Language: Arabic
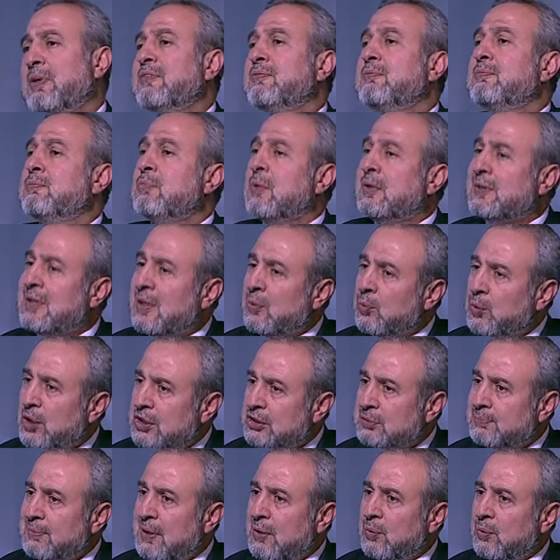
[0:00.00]
بدأوا
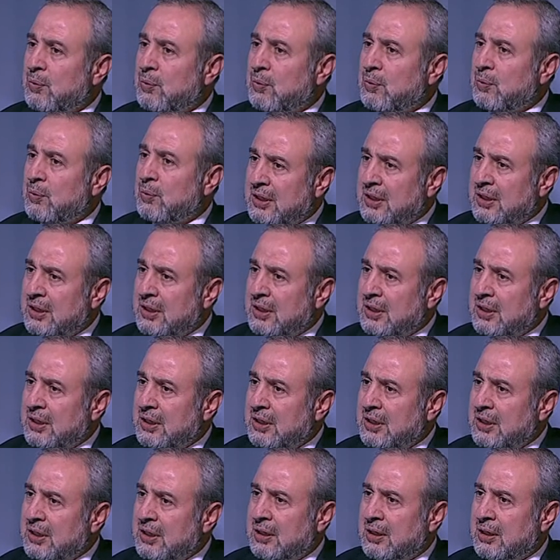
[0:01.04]
يسمحون
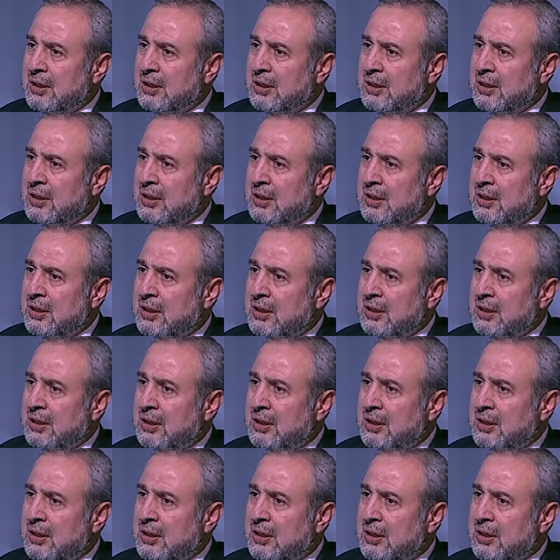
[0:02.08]

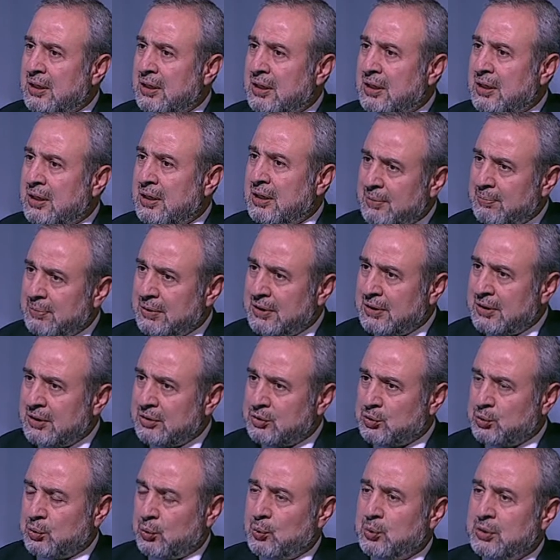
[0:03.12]
للصهاينة
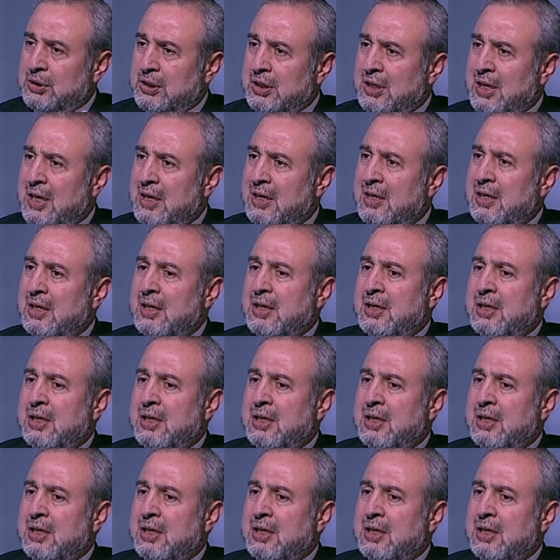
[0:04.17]
بالصعود إلى